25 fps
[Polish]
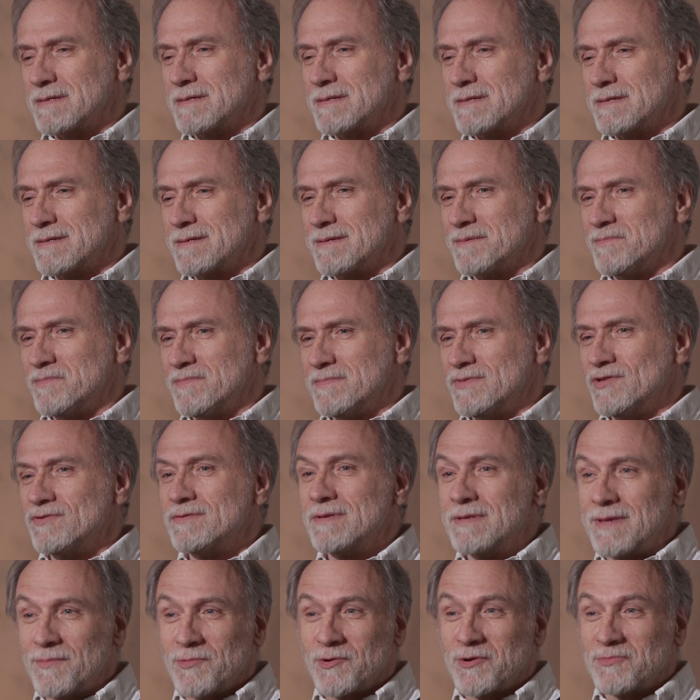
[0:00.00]
Y,
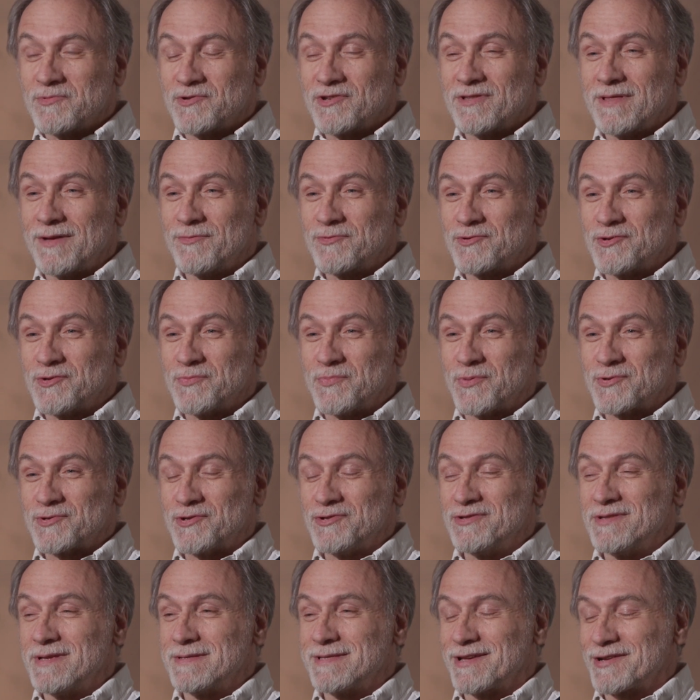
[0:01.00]
nigdy nie mogłem się nauczyć
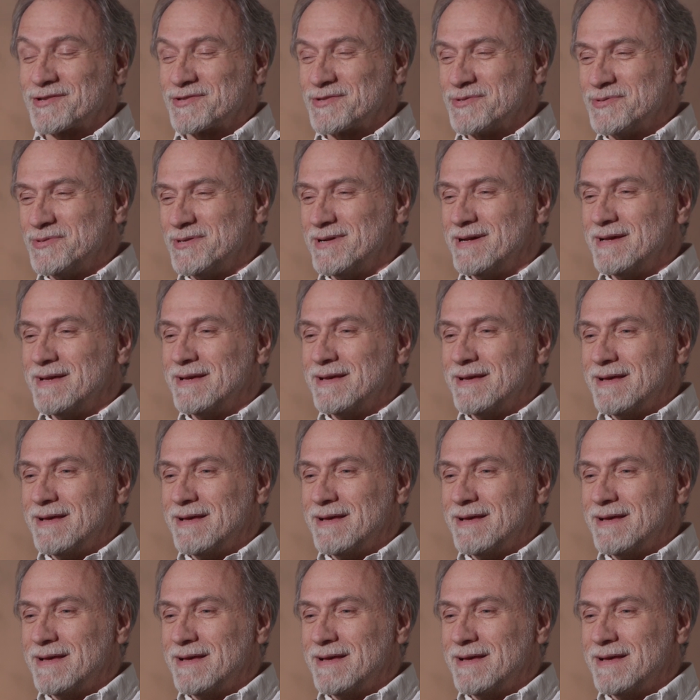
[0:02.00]
porządnie tekstu.